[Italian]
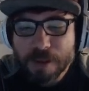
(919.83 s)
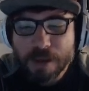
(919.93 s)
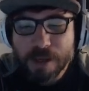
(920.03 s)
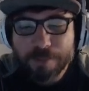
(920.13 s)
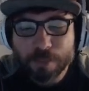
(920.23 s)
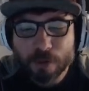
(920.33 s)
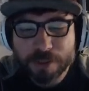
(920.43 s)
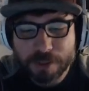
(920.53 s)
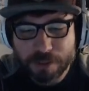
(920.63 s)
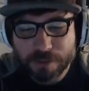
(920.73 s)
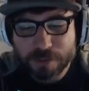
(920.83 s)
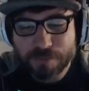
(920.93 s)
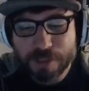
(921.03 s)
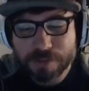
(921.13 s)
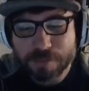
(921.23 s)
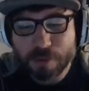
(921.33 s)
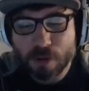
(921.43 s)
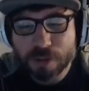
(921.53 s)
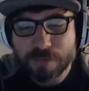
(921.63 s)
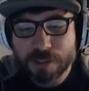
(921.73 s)
E poi diversi
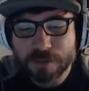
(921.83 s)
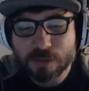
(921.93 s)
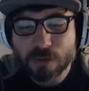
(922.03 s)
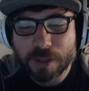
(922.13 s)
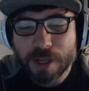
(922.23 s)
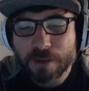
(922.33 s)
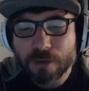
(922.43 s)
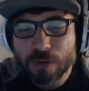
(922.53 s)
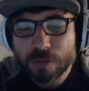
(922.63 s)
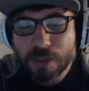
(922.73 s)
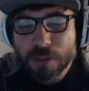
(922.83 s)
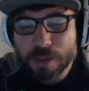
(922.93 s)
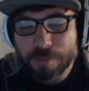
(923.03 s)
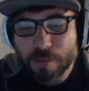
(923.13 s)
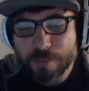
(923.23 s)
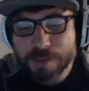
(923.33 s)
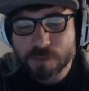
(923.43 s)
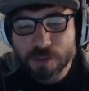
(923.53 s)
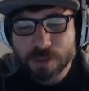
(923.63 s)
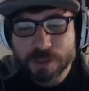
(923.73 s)
blocchi, vedete il corallo, abbiamo
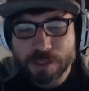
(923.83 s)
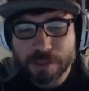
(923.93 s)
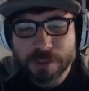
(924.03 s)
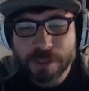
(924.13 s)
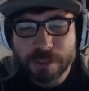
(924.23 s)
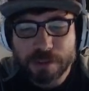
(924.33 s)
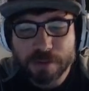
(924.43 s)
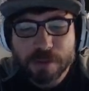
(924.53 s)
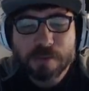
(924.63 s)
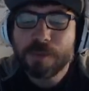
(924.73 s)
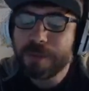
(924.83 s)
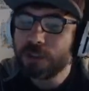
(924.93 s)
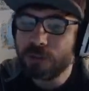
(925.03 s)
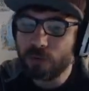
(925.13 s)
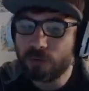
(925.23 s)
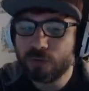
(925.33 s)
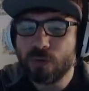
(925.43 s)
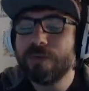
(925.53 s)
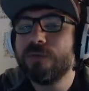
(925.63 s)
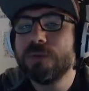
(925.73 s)
messo anche i licheni. Mi piace molto
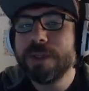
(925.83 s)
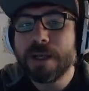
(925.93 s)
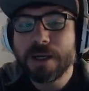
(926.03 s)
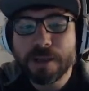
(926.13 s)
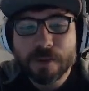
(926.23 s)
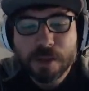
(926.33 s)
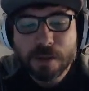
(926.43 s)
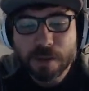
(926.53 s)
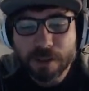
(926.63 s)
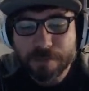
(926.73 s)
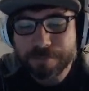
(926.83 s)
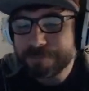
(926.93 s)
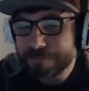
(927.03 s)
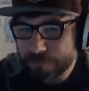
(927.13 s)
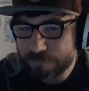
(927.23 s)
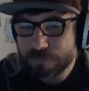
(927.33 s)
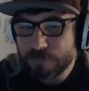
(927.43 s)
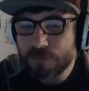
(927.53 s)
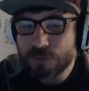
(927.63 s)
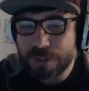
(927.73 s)
come fondale e
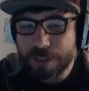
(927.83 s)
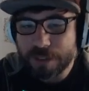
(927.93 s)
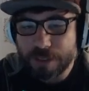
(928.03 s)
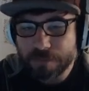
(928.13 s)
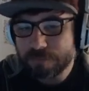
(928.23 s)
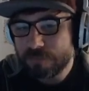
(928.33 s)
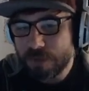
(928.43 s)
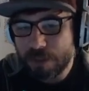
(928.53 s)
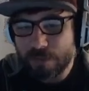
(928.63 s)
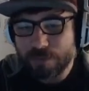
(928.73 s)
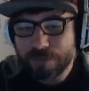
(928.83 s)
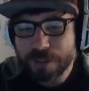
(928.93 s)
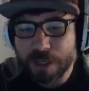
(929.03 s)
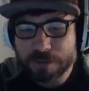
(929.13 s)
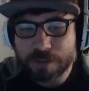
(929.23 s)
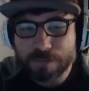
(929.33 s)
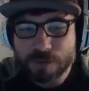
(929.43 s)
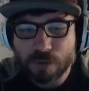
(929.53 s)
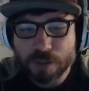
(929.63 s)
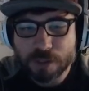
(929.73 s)
devo dire che è una figata,
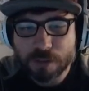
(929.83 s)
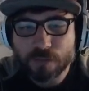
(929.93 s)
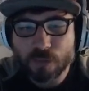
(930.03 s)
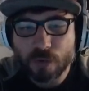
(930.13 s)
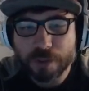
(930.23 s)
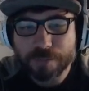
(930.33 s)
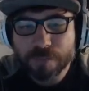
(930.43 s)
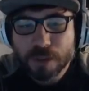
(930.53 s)
visto anche da fuori.